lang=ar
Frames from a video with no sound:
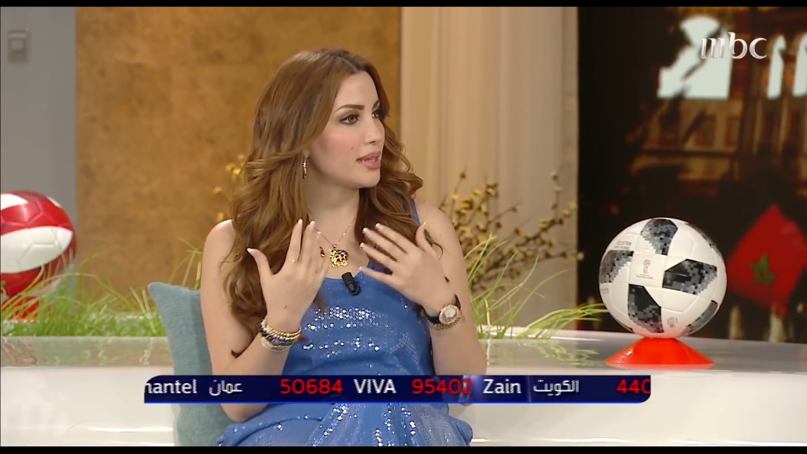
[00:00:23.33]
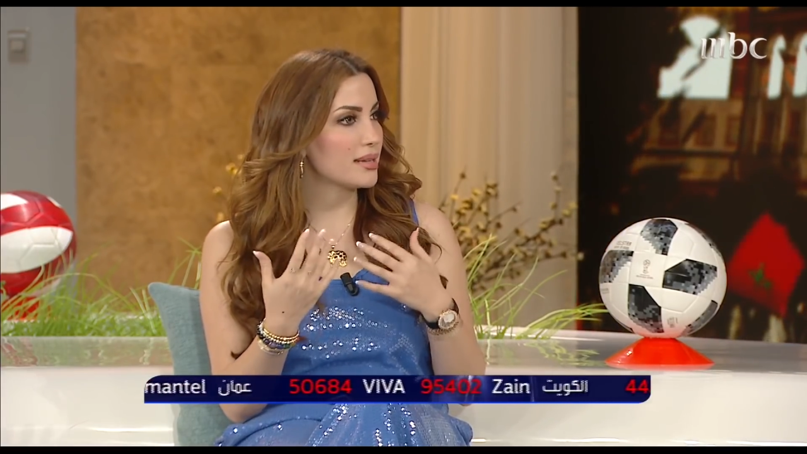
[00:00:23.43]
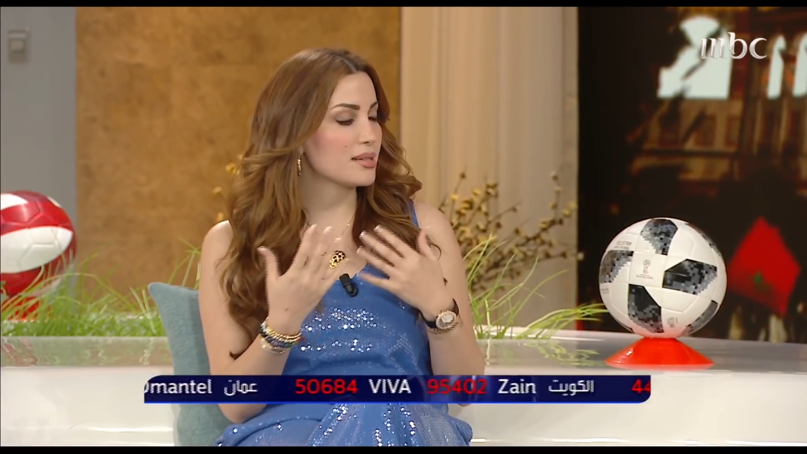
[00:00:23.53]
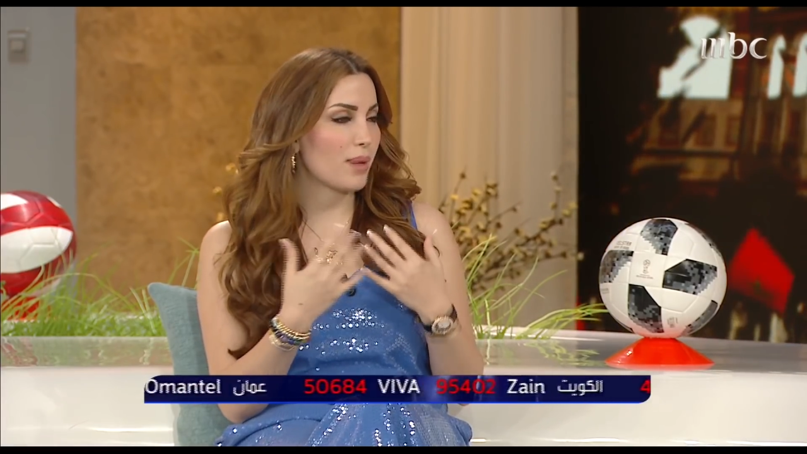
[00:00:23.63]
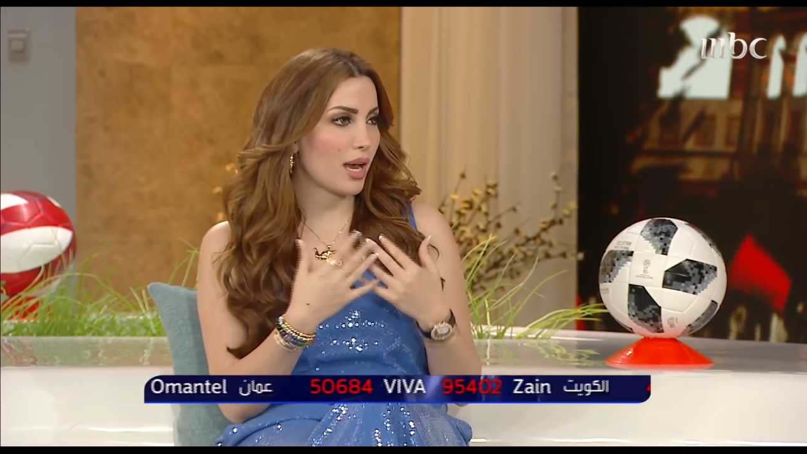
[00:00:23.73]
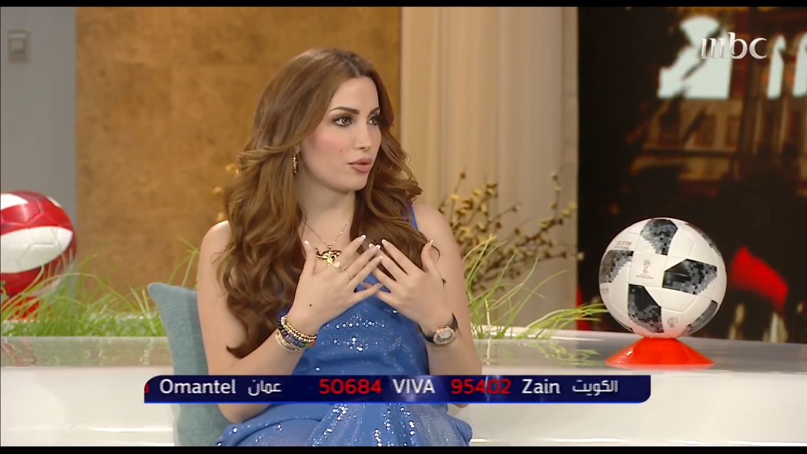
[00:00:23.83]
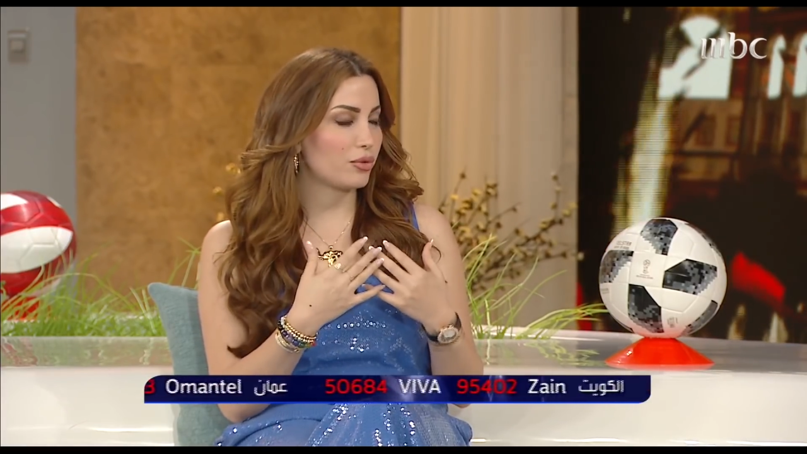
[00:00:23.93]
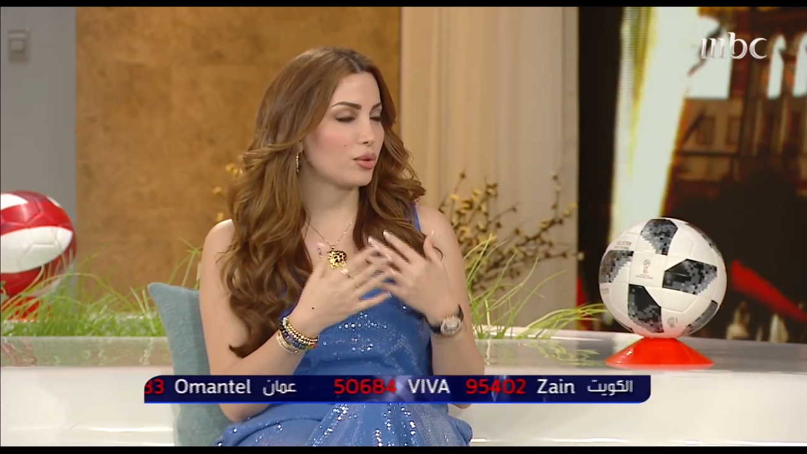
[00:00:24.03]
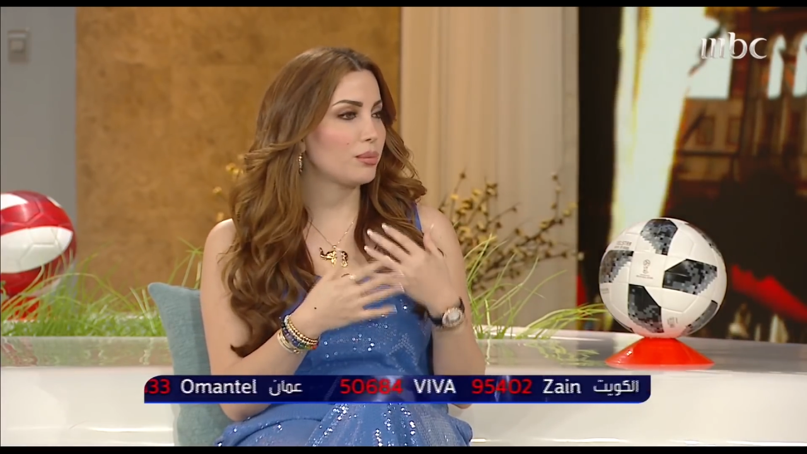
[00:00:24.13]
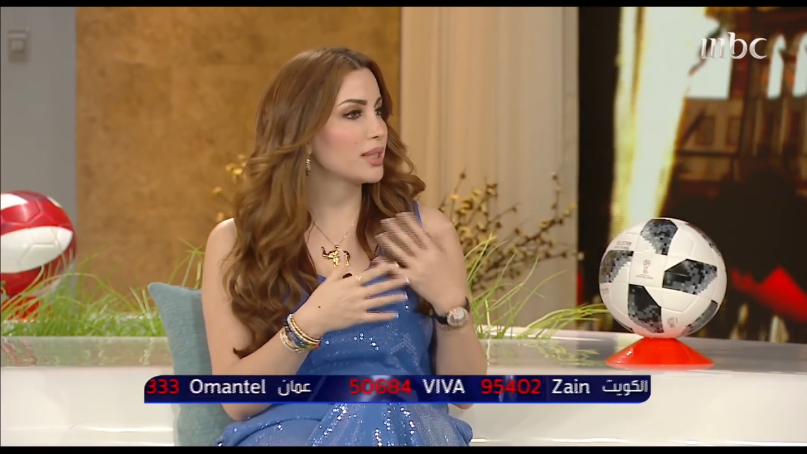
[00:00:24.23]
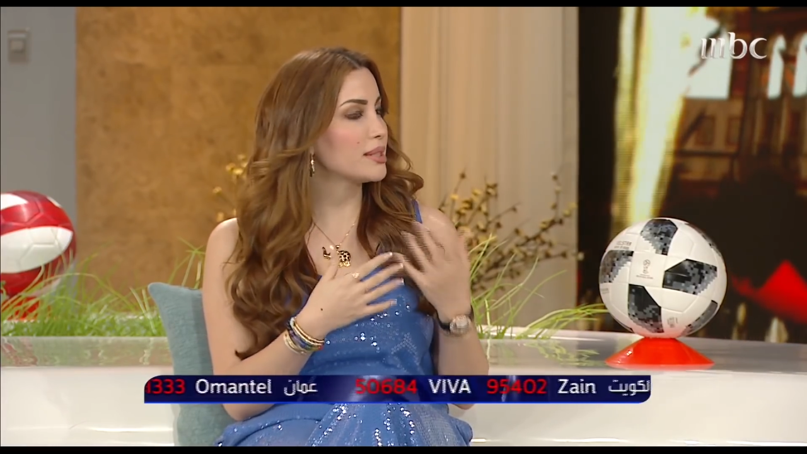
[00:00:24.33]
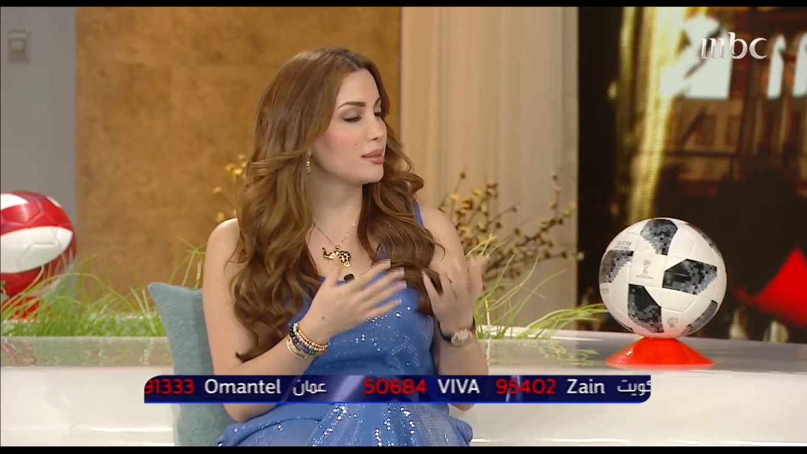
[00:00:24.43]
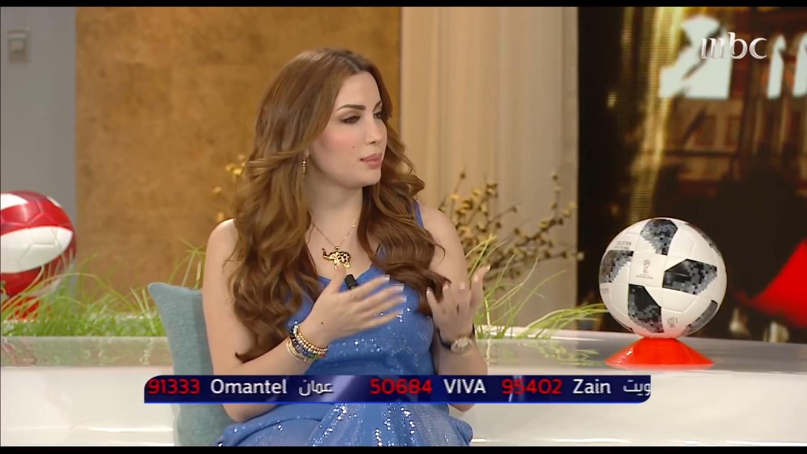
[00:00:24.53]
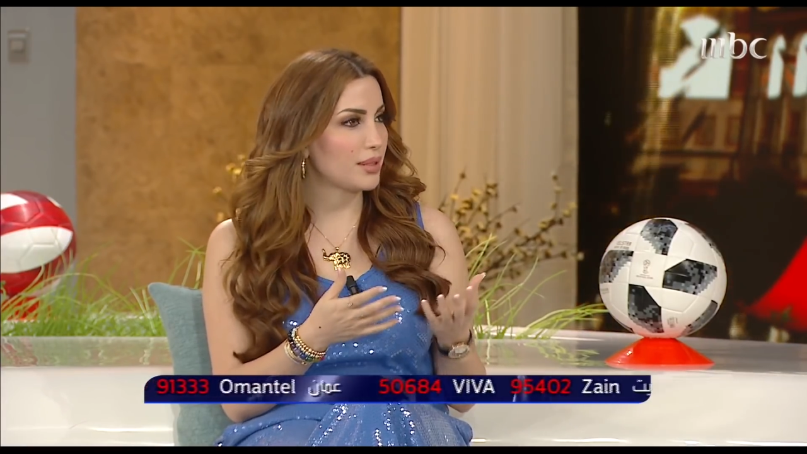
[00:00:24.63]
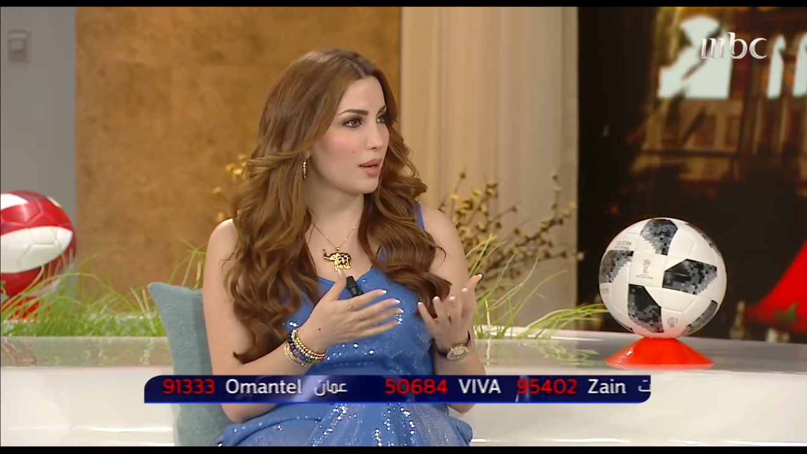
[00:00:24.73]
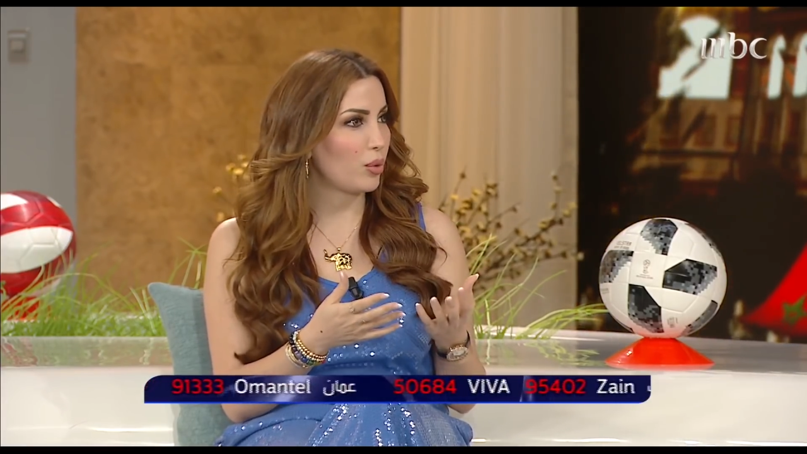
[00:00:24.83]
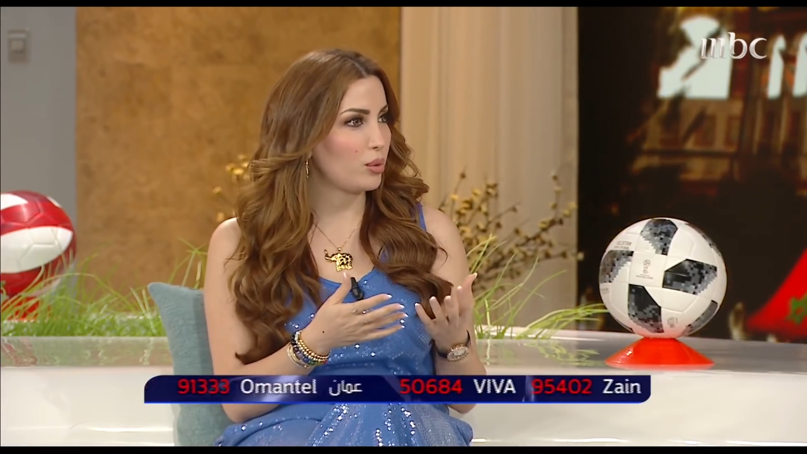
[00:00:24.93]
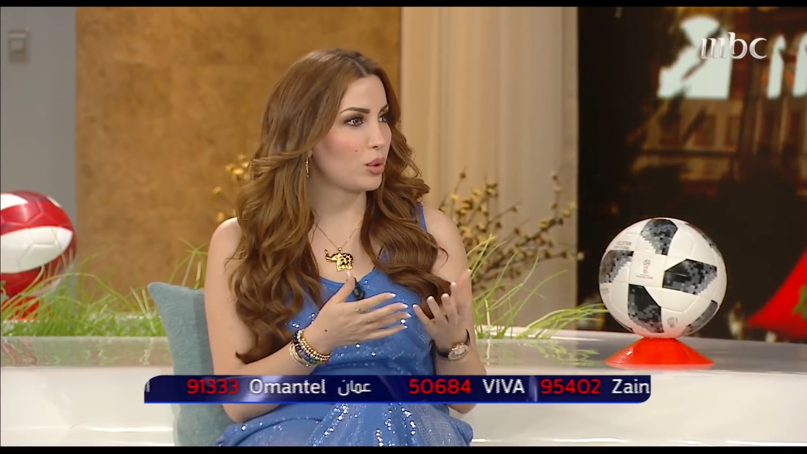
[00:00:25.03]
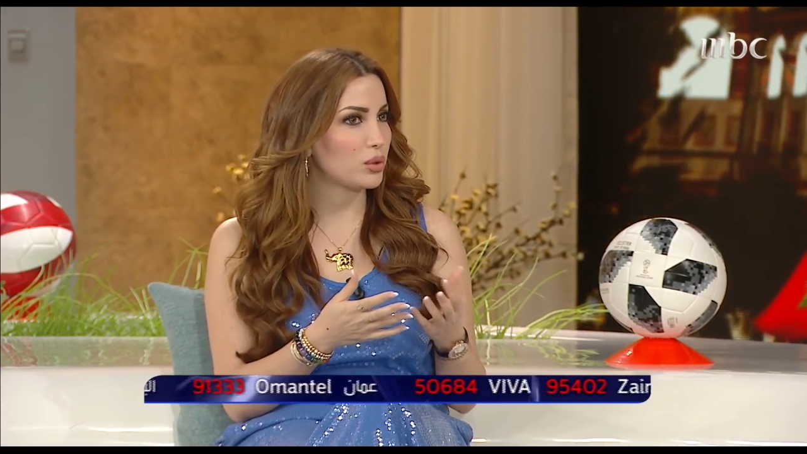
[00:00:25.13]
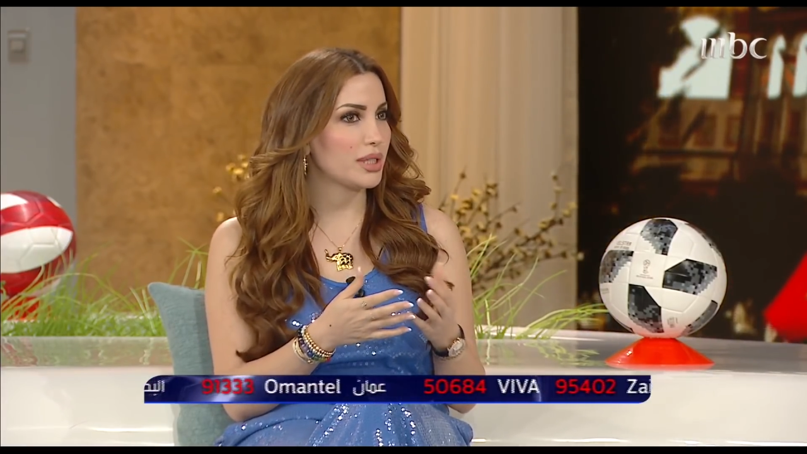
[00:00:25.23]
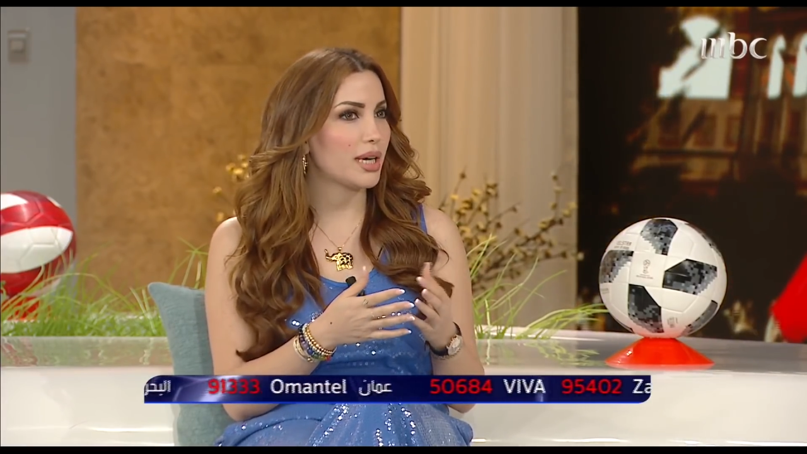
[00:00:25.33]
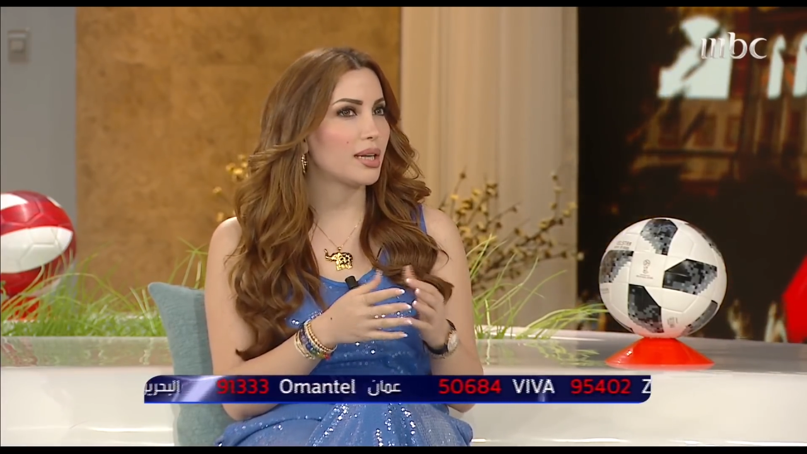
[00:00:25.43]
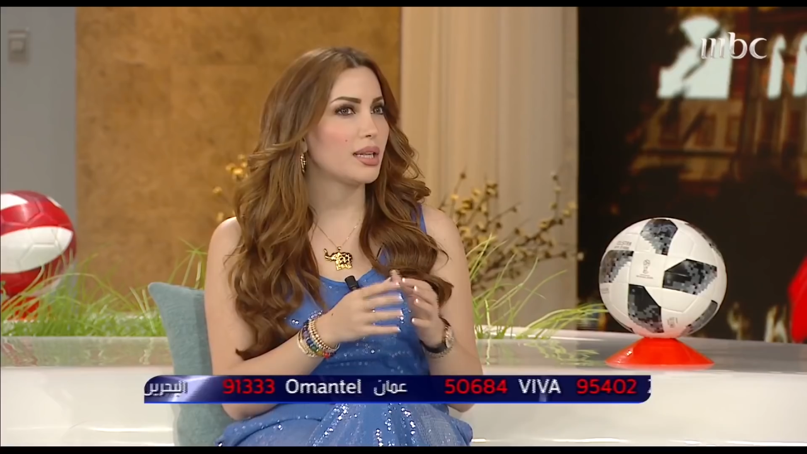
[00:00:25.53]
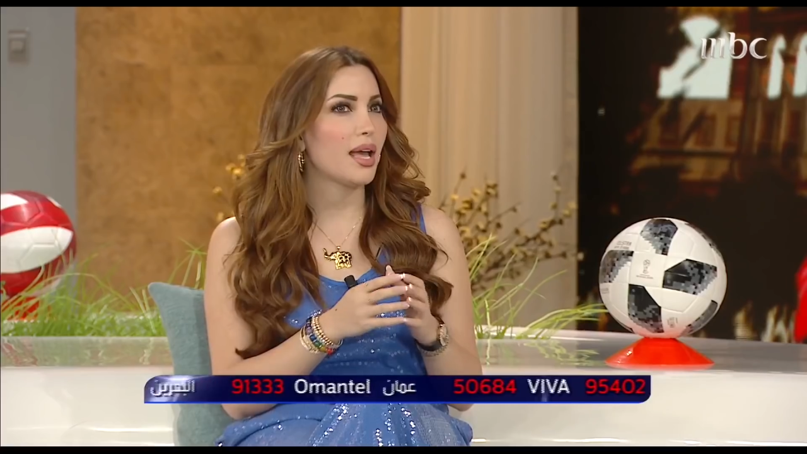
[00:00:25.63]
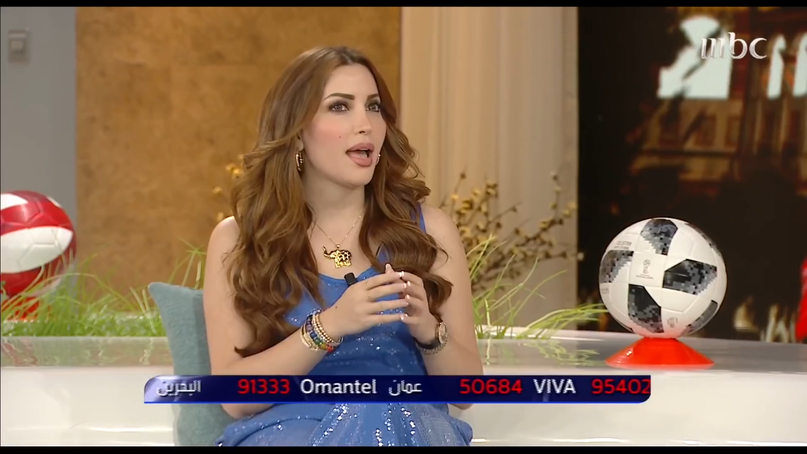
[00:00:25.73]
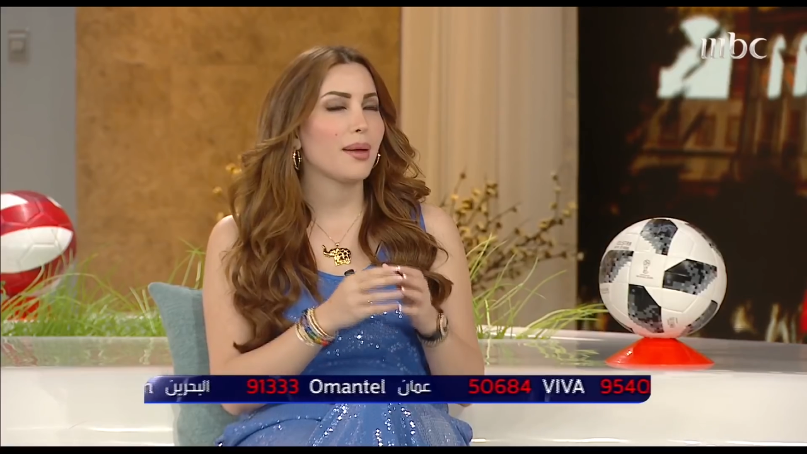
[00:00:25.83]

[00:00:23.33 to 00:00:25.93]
ناس بعرفهم ما كتير بيتابعوا المونديال